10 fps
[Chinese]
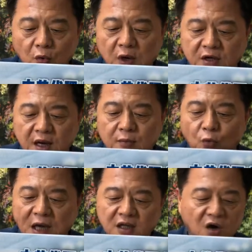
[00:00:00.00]
问人
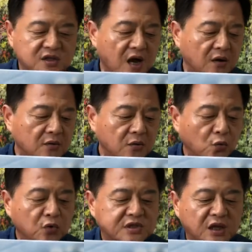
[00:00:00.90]
未到场、
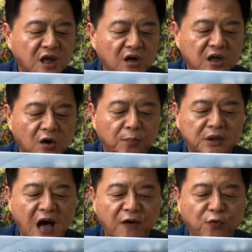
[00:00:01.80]
无正当理由不
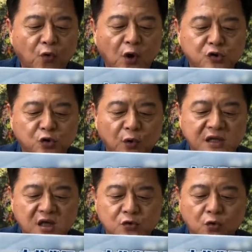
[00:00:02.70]
答复或虚伪
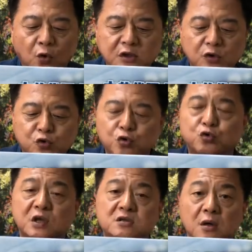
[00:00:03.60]
陈述或者拒
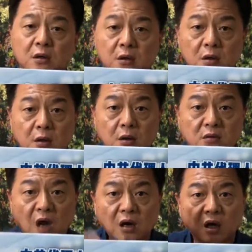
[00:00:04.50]
绝者，
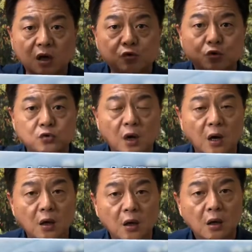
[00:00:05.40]
当然可以拒绝啊。
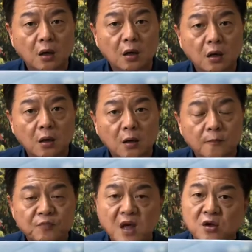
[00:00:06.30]

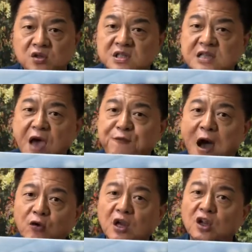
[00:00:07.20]
在
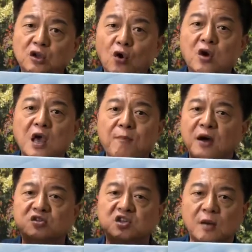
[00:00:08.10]
法院，你都可以
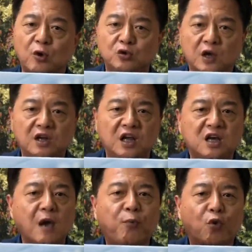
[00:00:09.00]
保持缄默权，你
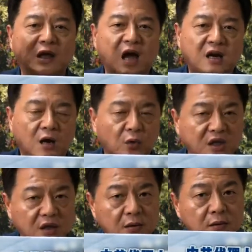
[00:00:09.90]
可以不回答任何问
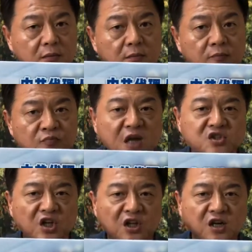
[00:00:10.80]
题，那
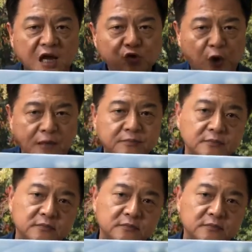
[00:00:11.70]
是你的人权。